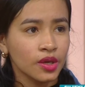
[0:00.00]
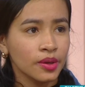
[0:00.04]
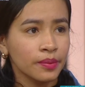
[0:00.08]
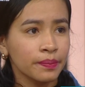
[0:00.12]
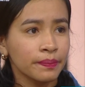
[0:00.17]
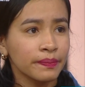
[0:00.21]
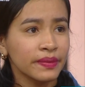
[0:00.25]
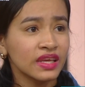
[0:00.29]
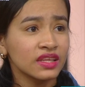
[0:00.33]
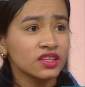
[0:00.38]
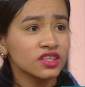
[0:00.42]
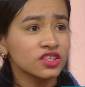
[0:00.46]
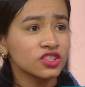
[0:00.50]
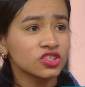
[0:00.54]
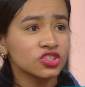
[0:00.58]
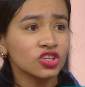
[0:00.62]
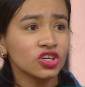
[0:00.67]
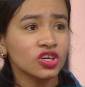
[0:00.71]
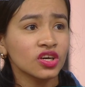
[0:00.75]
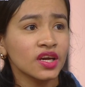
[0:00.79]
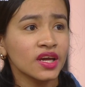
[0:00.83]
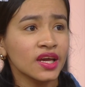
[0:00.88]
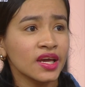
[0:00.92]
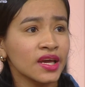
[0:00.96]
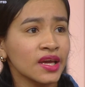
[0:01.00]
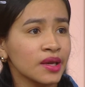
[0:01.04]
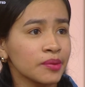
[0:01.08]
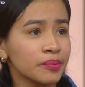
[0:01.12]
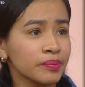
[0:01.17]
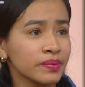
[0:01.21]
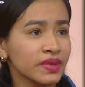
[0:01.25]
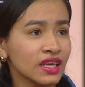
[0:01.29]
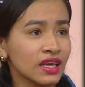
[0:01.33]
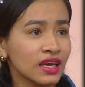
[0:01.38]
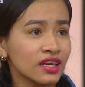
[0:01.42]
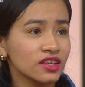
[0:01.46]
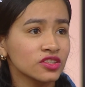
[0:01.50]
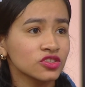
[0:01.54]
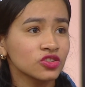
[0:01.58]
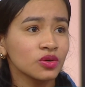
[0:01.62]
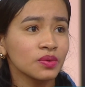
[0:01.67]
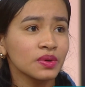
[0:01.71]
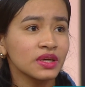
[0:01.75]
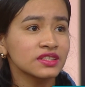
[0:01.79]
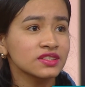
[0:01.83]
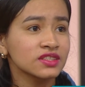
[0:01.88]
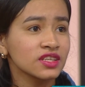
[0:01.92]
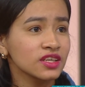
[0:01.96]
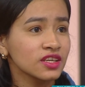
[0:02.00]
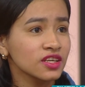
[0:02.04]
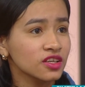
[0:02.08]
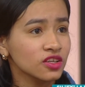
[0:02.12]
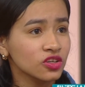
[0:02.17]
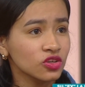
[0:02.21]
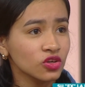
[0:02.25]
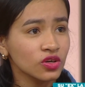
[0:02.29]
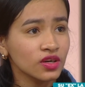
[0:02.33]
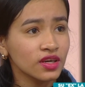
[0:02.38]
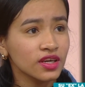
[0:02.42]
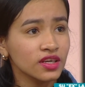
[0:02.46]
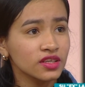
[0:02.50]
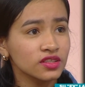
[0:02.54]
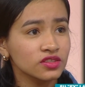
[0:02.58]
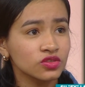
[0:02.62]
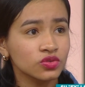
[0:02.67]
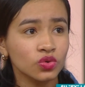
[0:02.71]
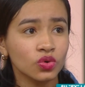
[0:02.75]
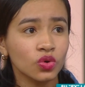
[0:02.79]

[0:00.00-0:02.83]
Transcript: Me han dicho que mi caso va a seguir con, su,